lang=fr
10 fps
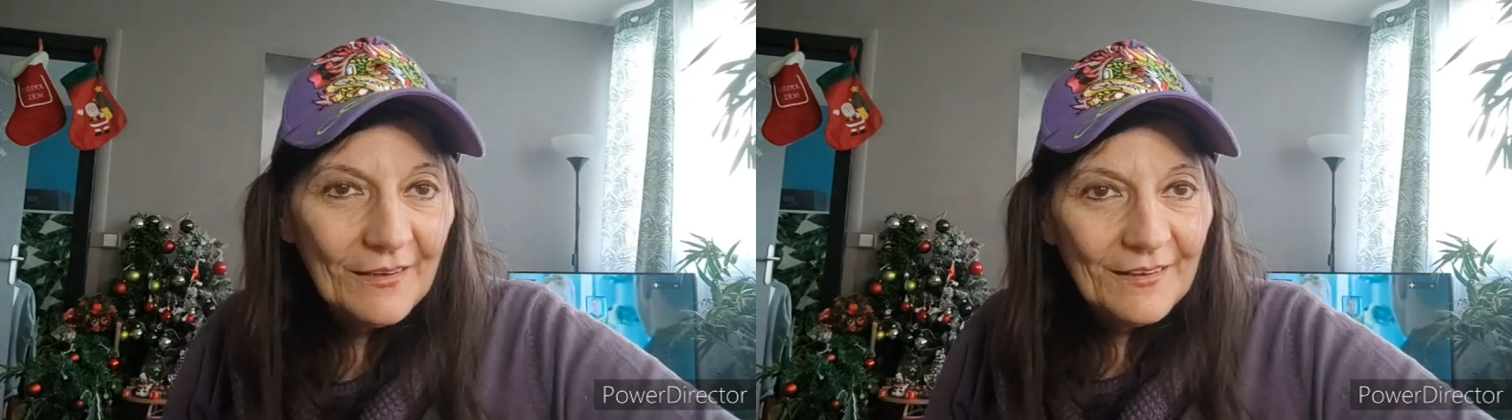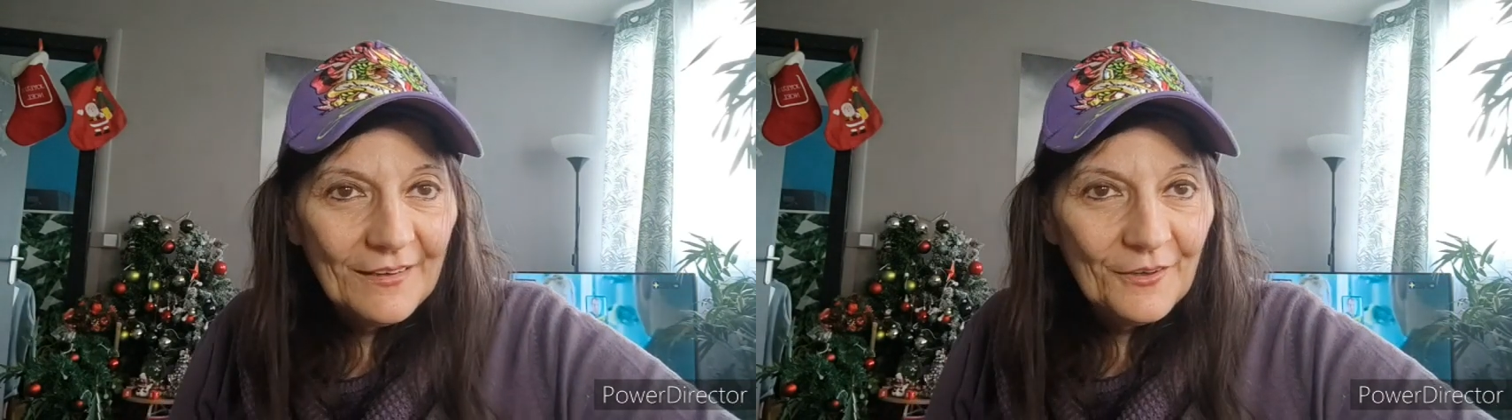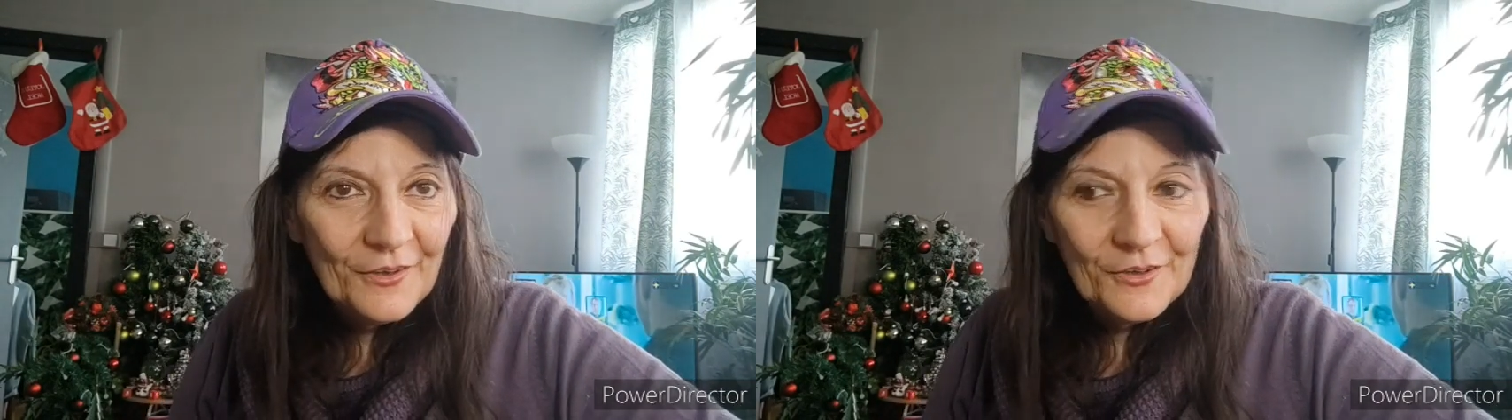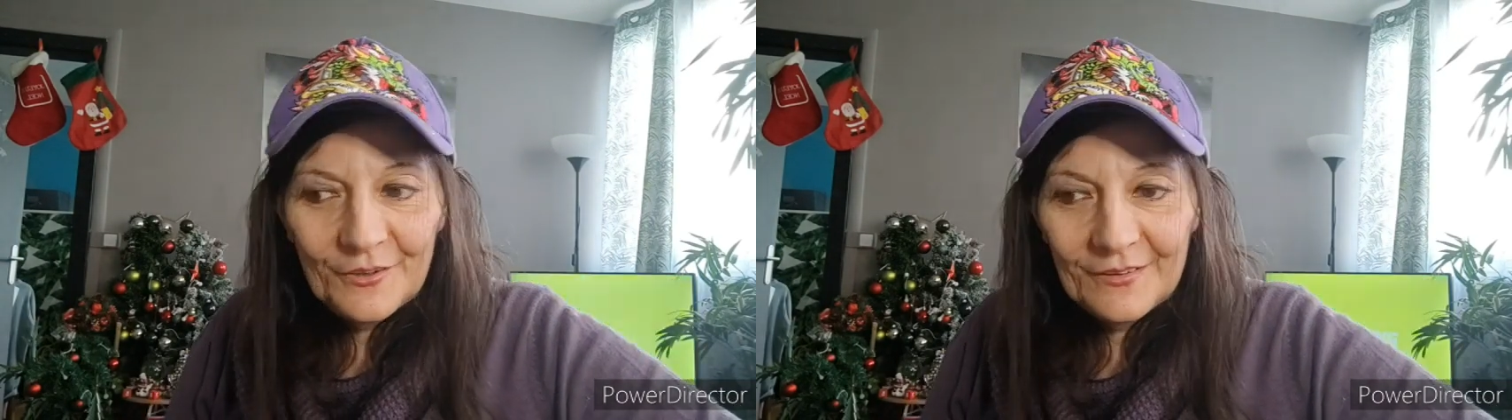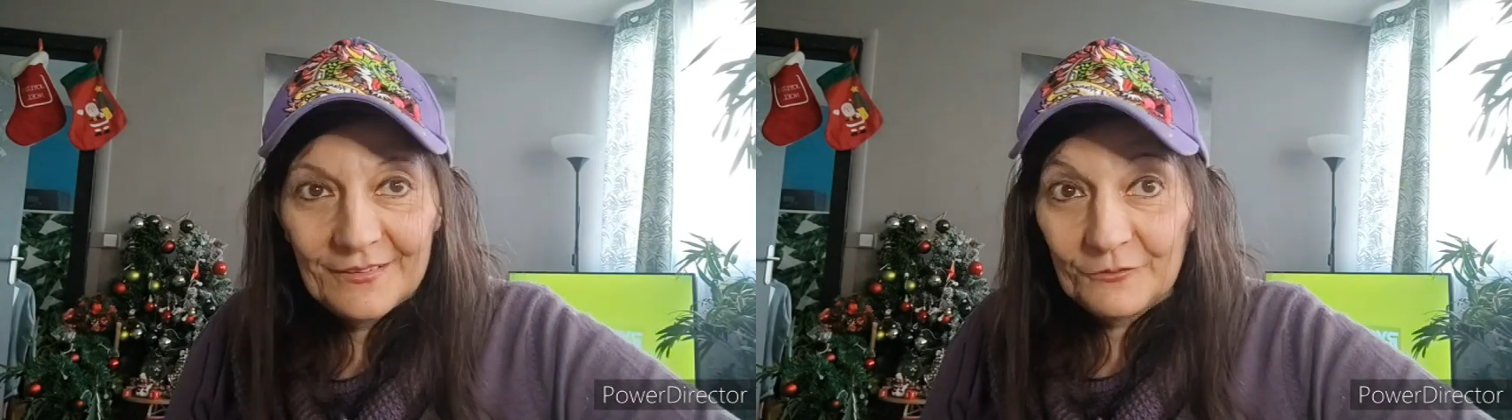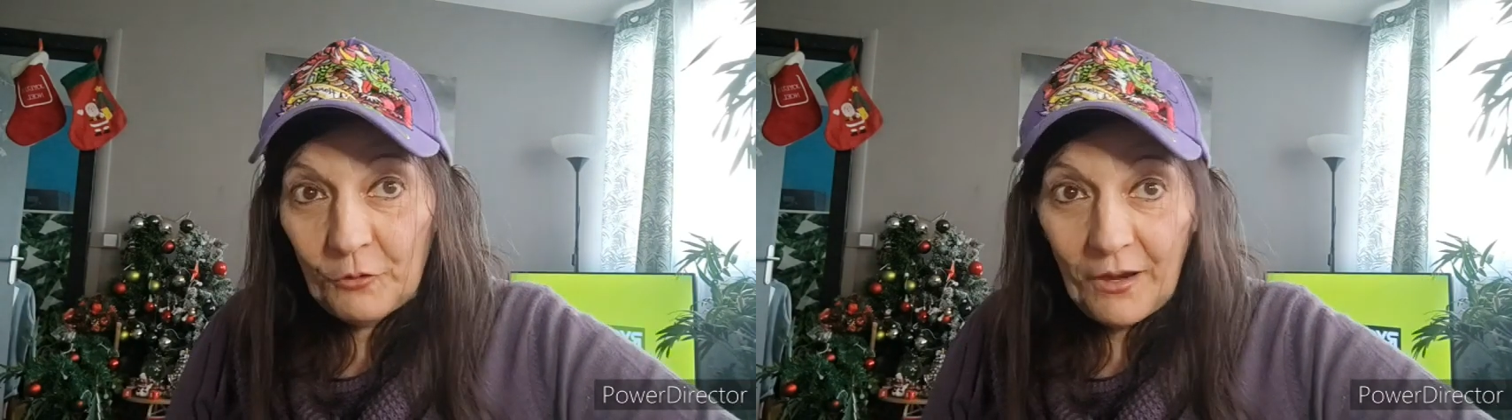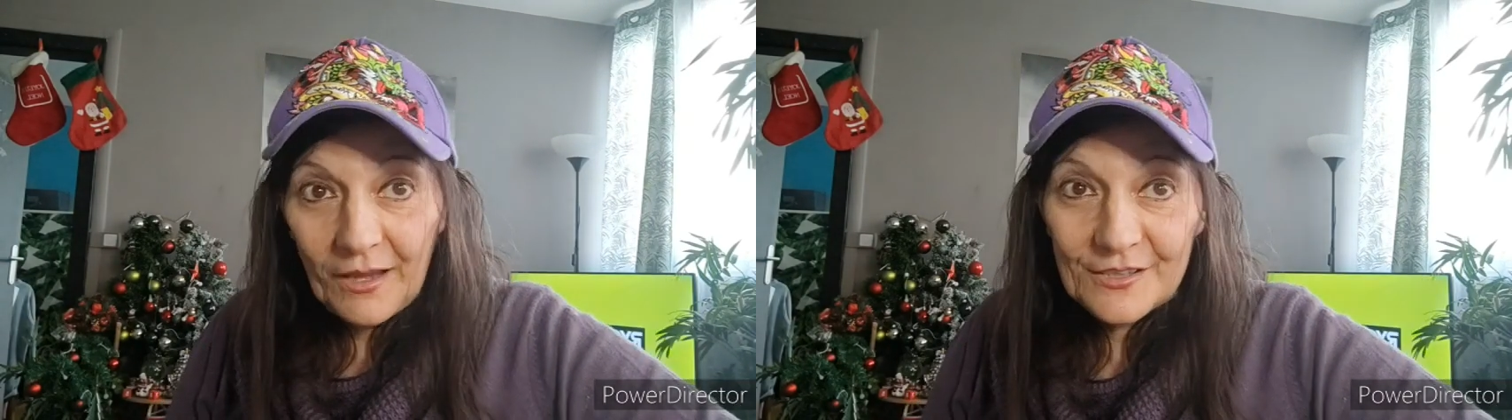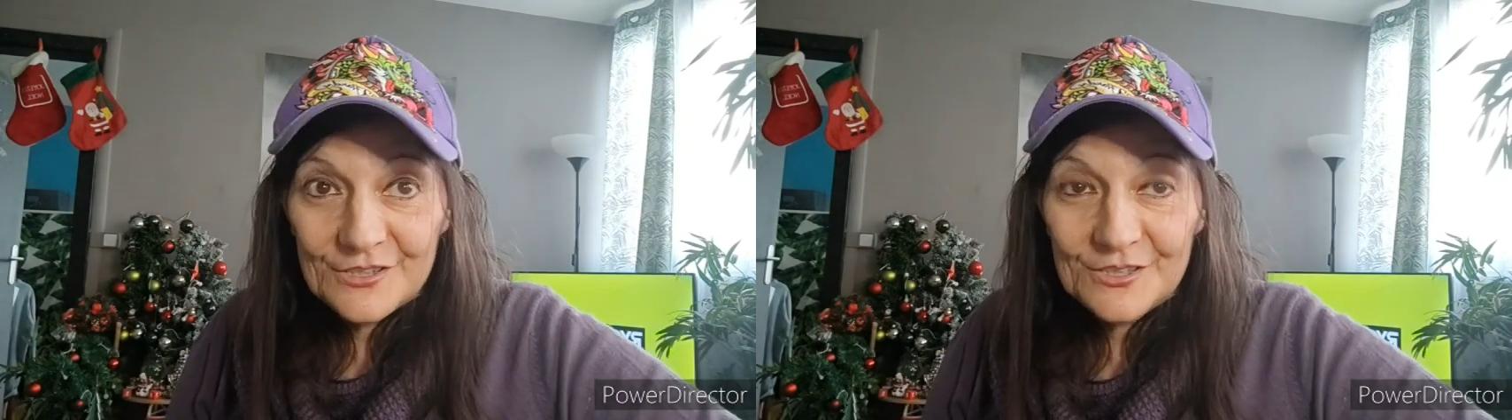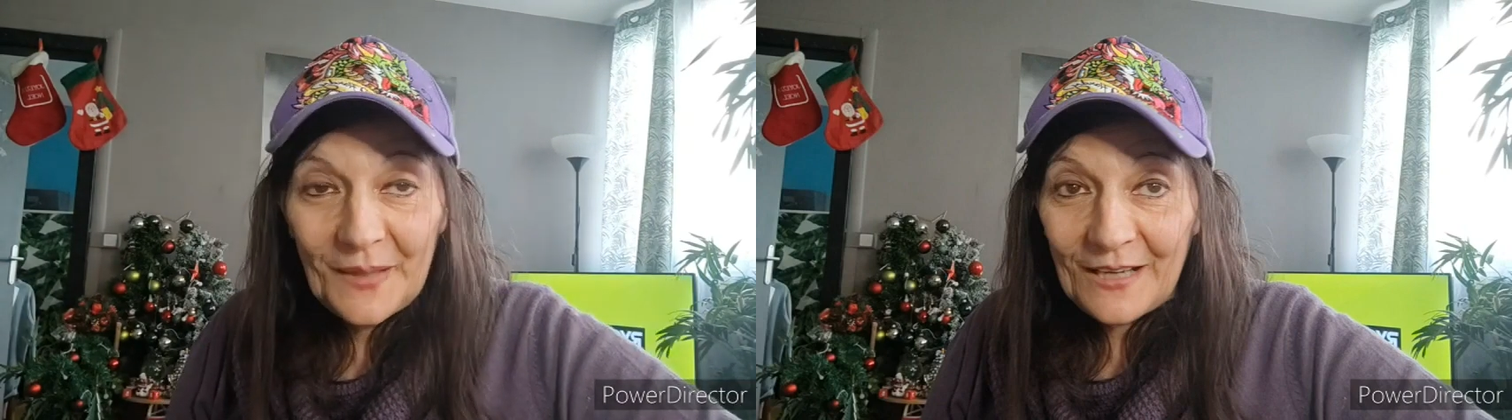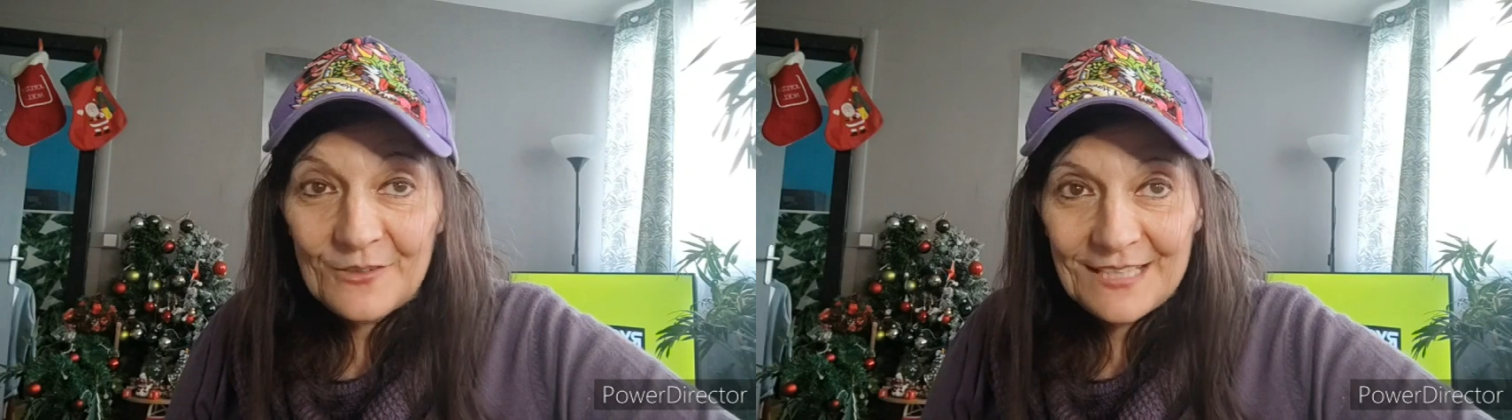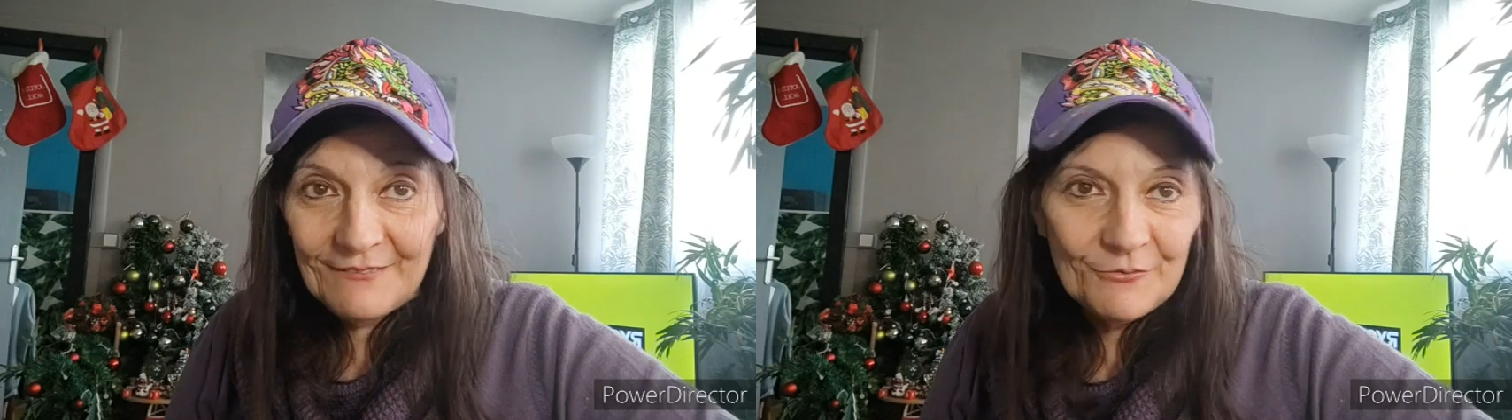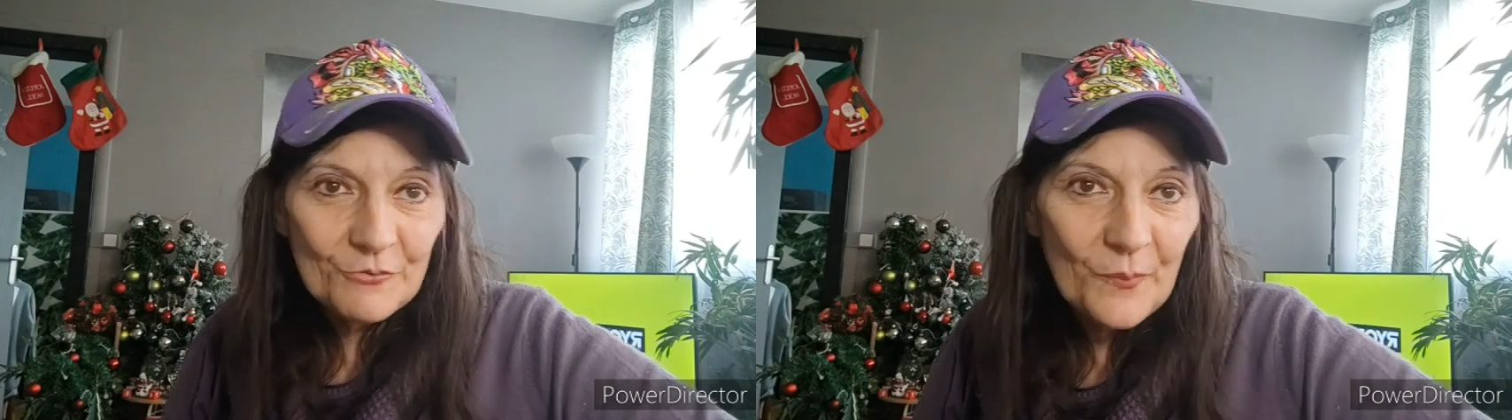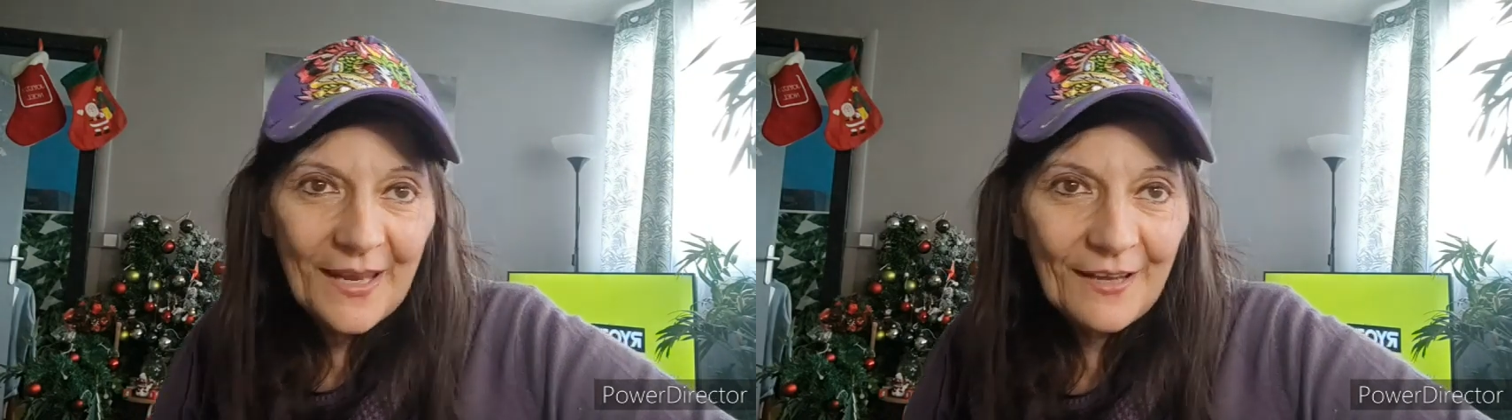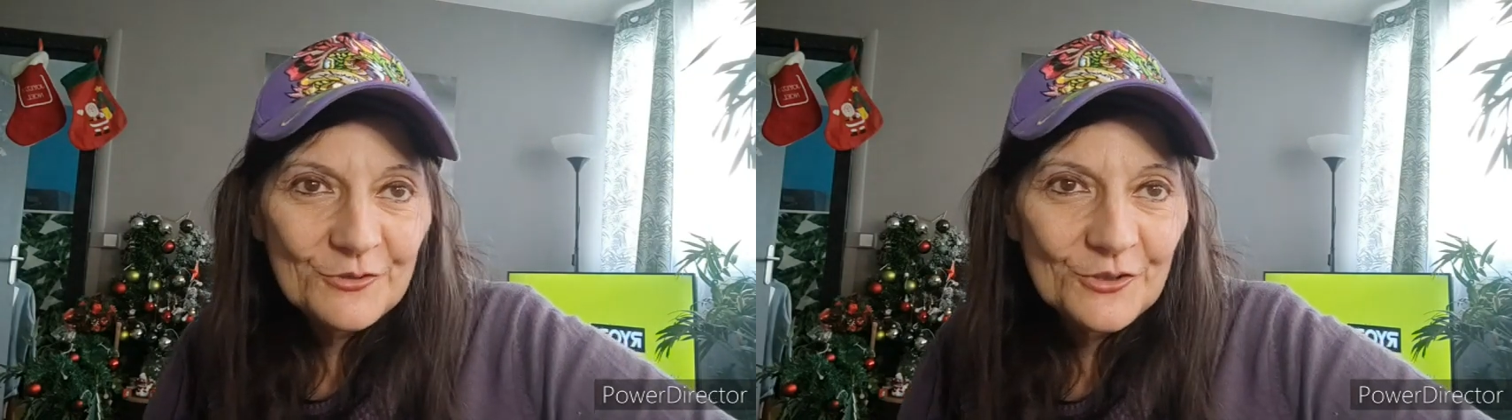Euh, voilà, j'espère que ça va vous plaire,